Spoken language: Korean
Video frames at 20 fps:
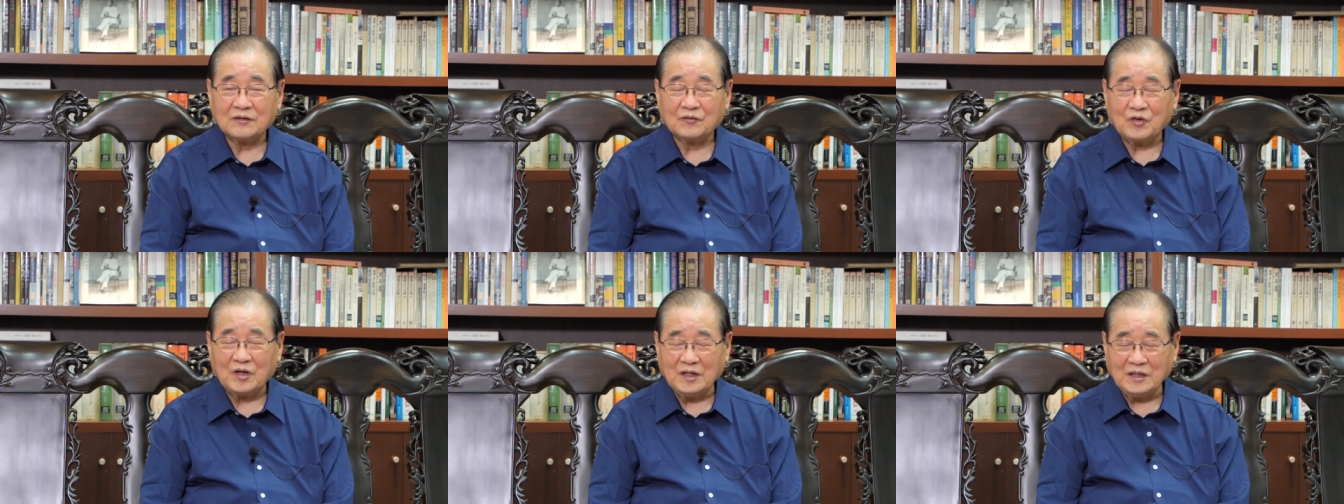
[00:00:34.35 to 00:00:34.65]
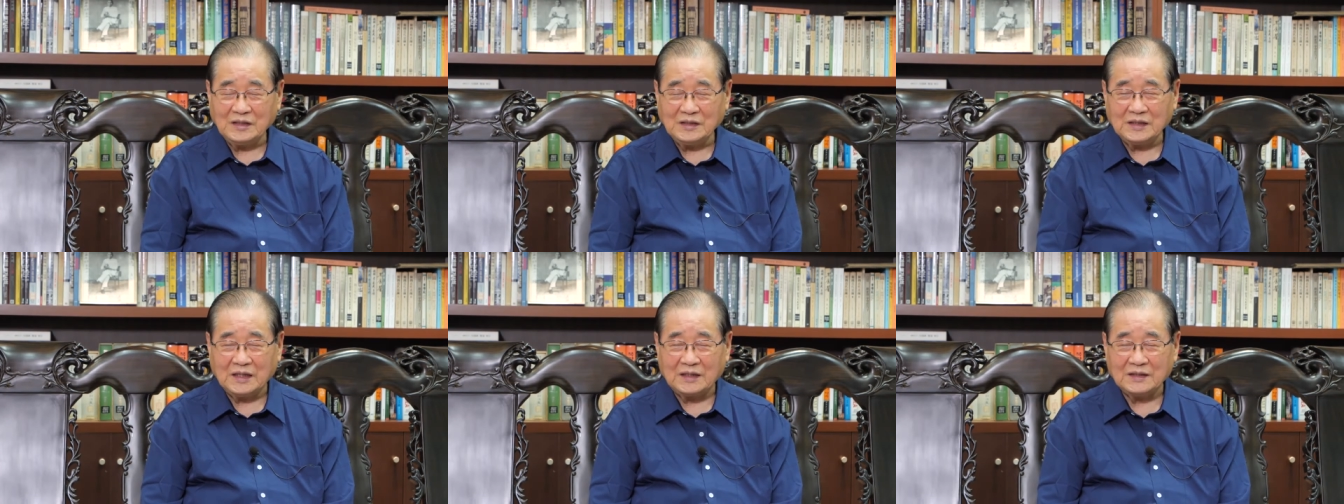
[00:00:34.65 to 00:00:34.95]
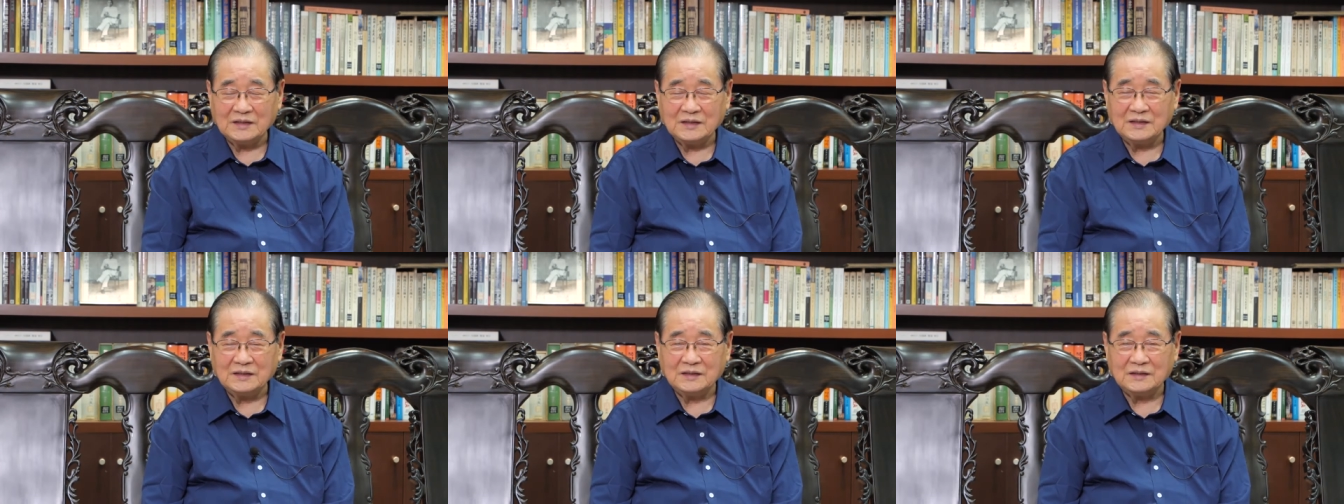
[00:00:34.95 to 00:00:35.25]

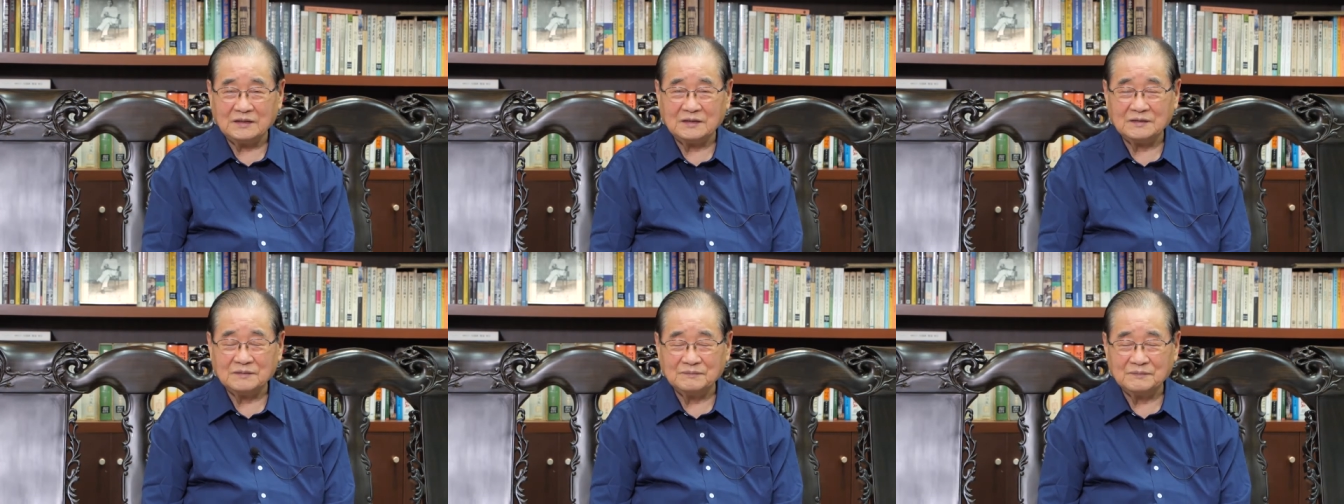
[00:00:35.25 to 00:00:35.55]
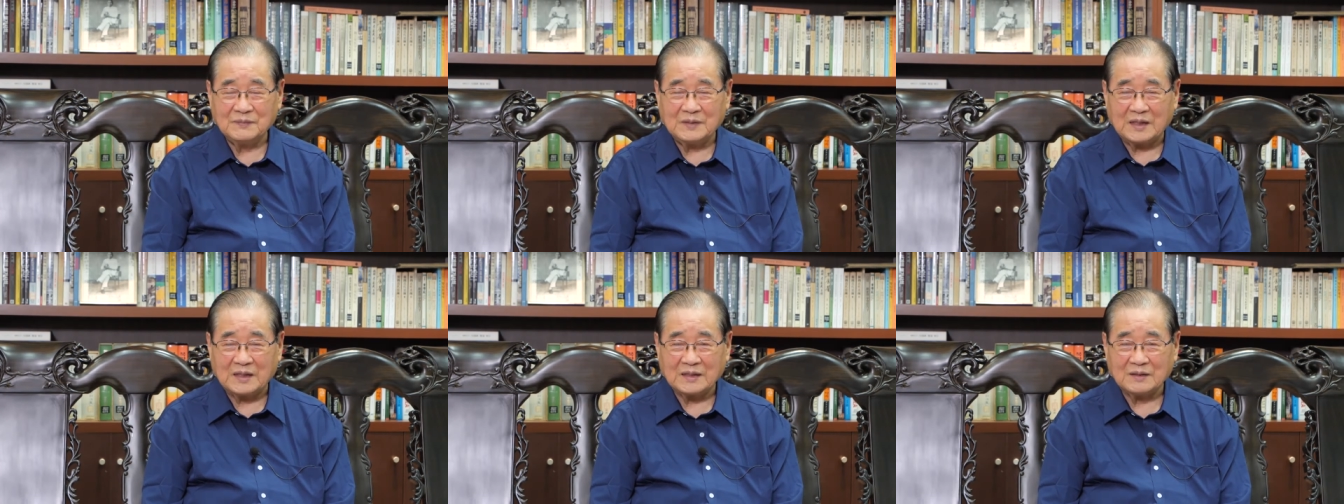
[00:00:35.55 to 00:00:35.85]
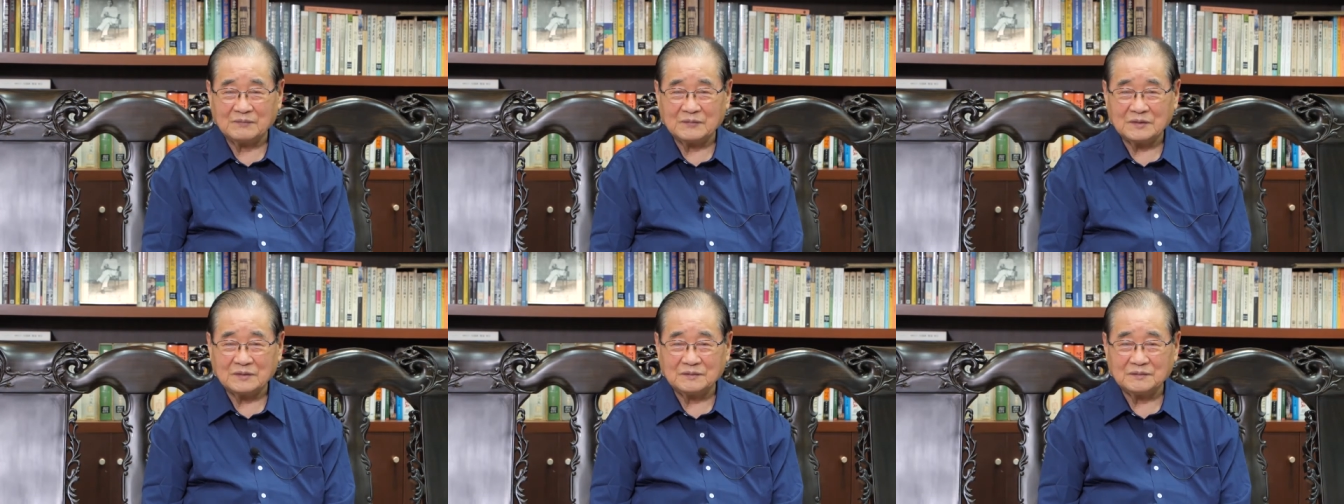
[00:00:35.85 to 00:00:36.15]
굉장히
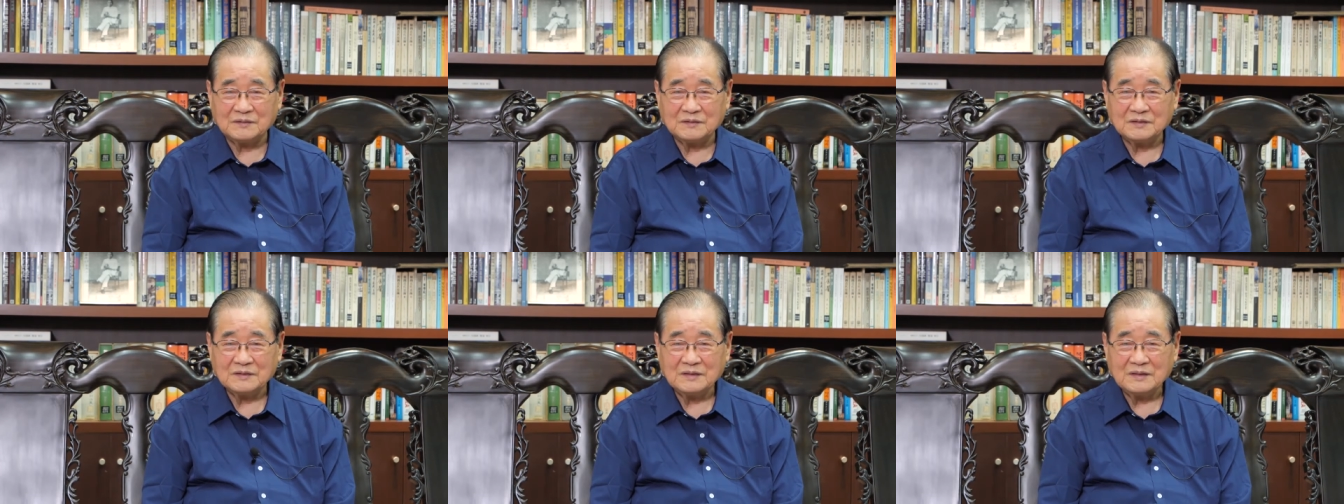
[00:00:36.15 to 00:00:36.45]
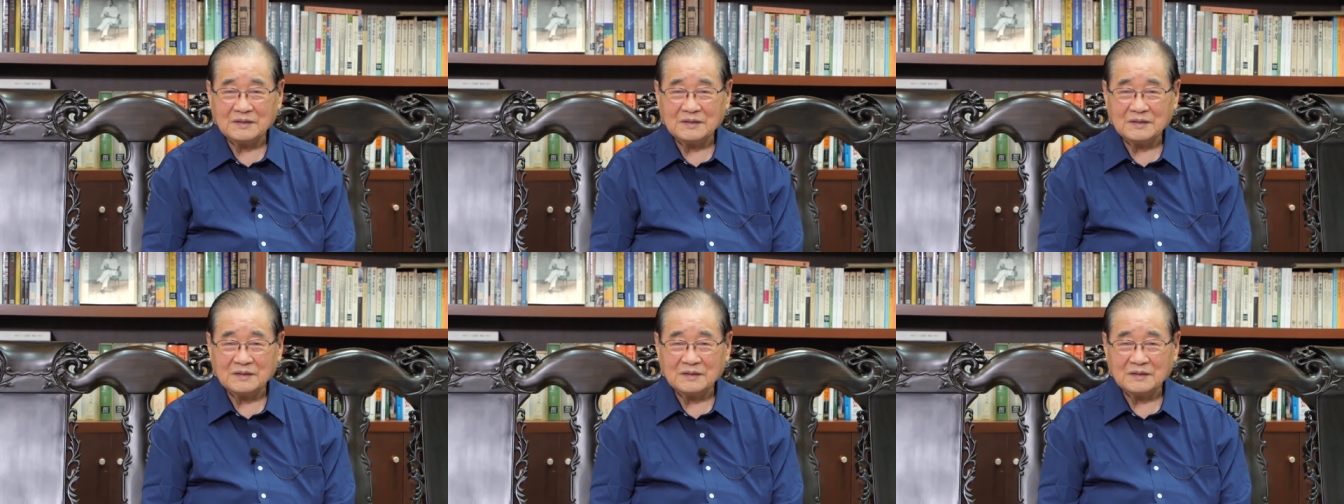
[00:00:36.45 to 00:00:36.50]
말하자면